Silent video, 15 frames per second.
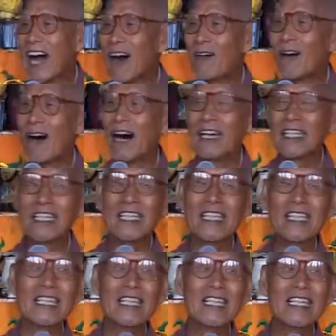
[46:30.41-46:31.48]
南华
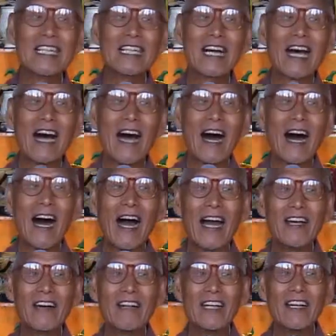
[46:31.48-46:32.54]
寺，
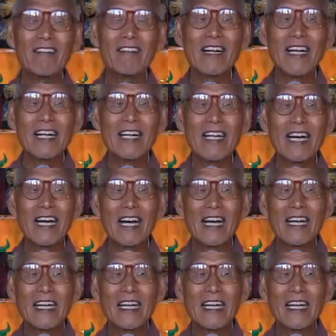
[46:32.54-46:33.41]
还有一位，